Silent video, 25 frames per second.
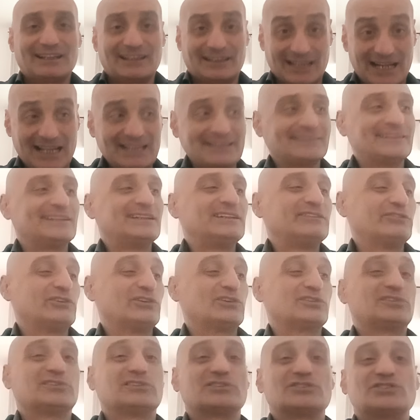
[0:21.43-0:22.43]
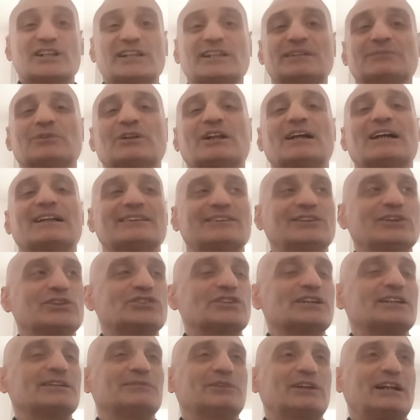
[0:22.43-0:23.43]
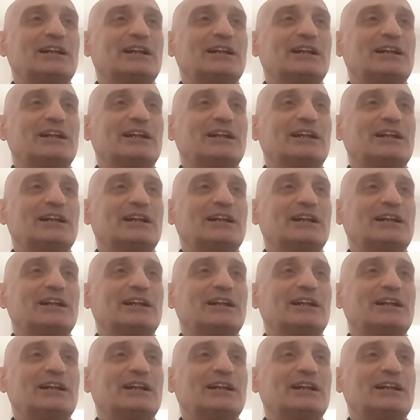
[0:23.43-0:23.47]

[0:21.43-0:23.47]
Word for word: grande tifoso Gianni Morandi. e Gianni